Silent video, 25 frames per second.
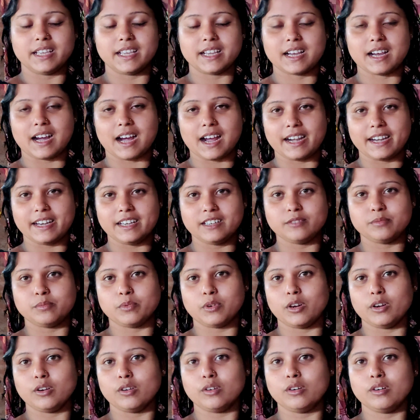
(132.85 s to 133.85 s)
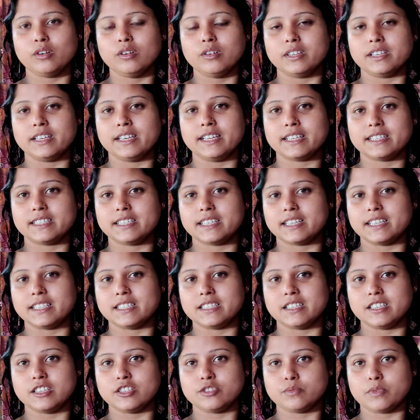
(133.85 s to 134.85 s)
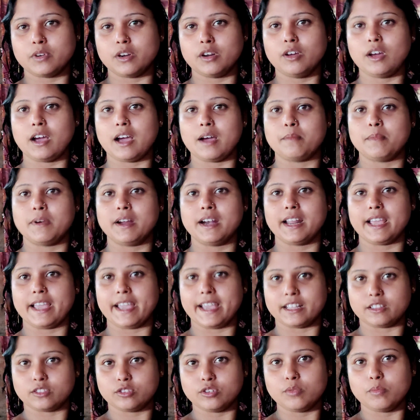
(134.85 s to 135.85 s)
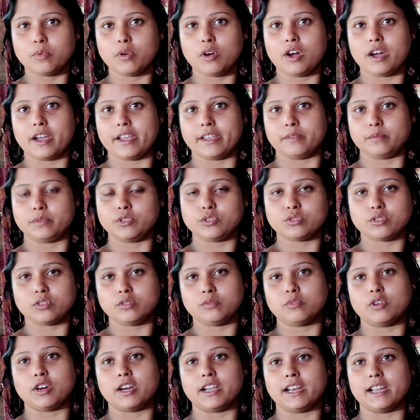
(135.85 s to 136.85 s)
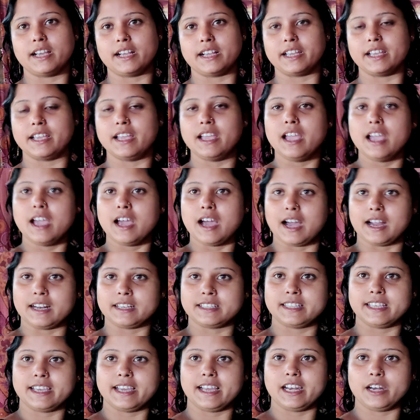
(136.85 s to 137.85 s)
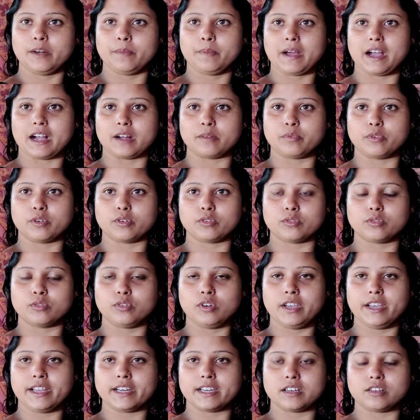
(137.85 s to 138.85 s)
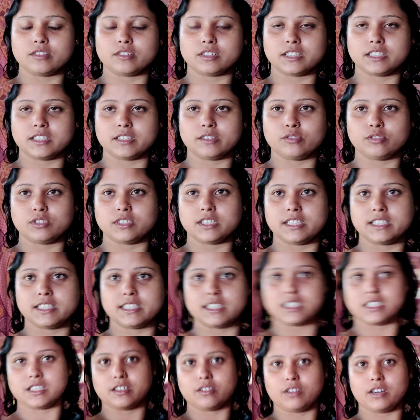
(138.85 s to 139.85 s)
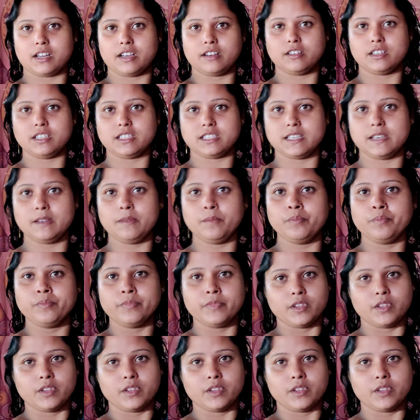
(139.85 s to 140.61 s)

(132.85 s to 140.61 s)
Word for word: এই কারেন্ট বলো ইলেকট্রিকের জিনিস বলো আমার এত ভয় ভীষণ ভয় লাগে আর দেয়ালের ফাঁক ফোকরগুলো এটা ওটা দিয়ে গোজার চেষ্টা করা হয়েছে